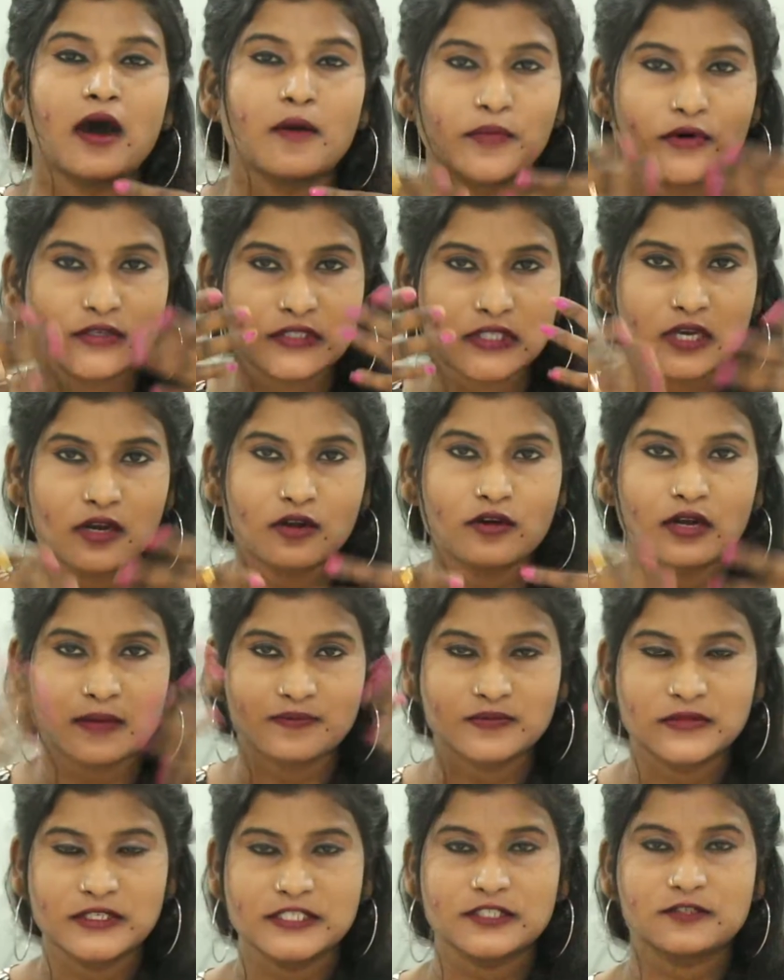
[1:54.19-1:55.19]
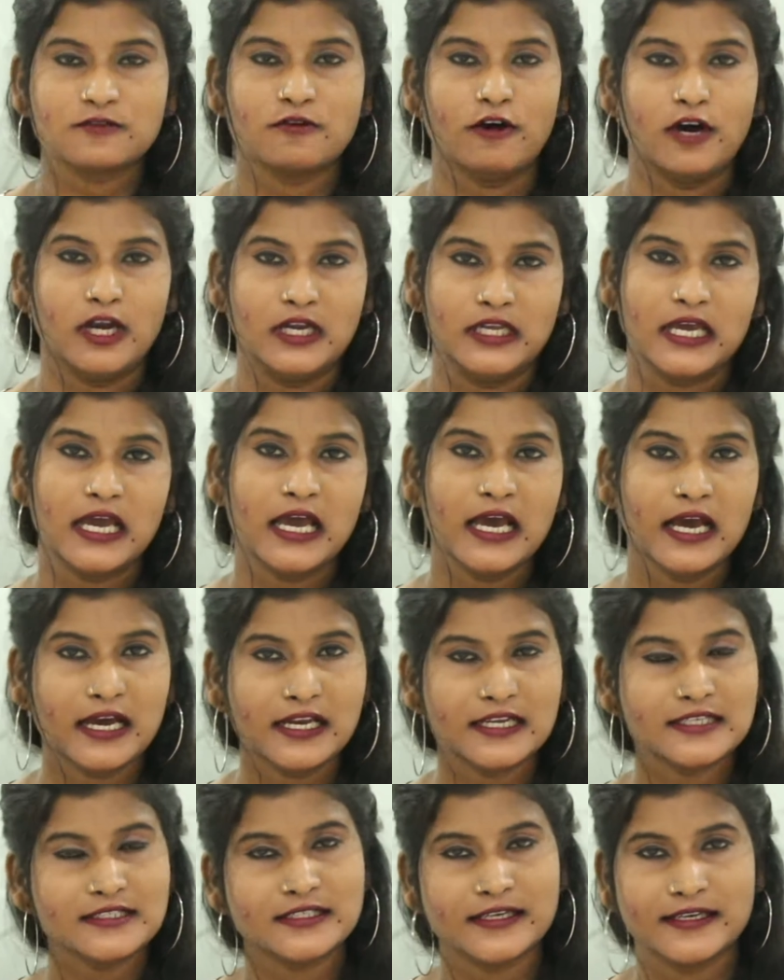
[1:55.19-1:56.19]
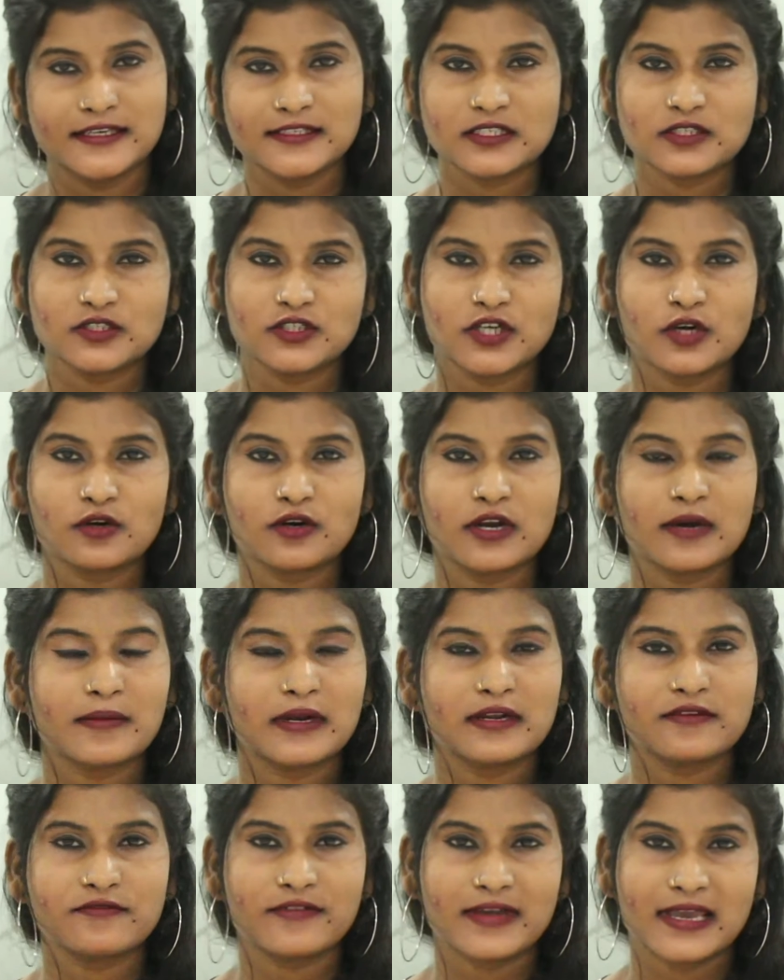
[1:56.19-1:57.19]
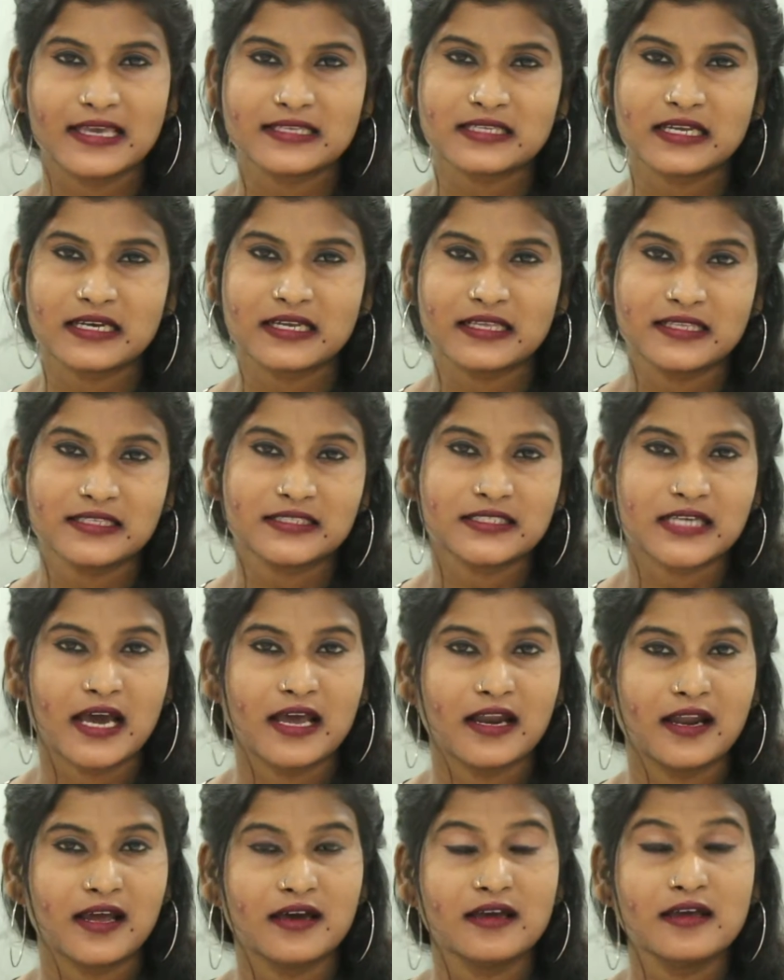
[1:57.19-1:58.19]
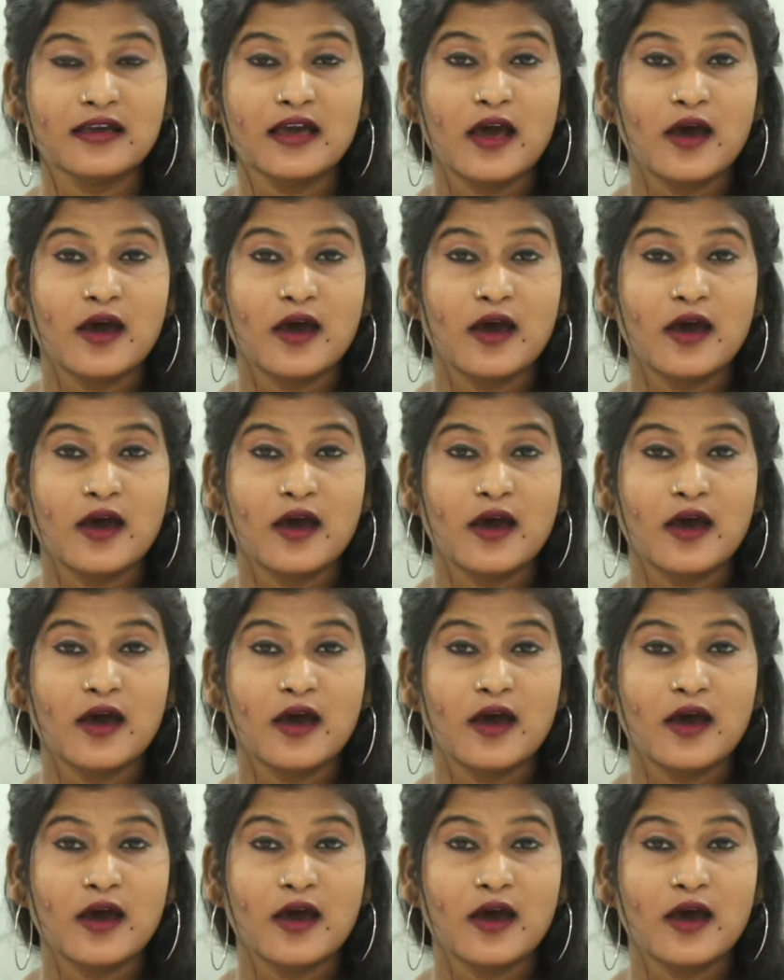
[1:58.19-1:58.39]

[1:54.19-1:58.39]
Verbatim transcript: ఆపోజిట్లో రబ్ చేసుకోవాలి అలా చేసుకుంటే కూడా మనం ఫేస్ అనేది చాలా